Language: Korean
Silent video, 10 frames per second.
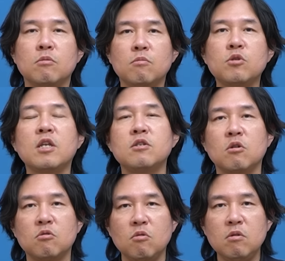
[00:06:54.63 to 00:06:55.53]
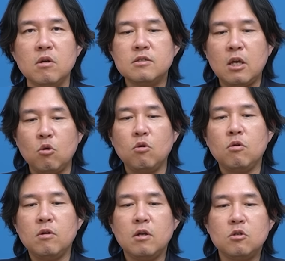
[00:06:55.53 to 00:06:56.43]
못 찾으셨고
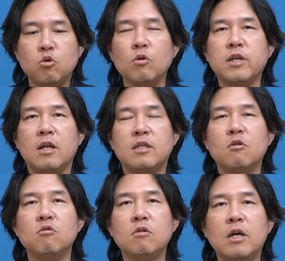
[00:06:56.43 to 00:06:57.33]
새로 종을 달았다고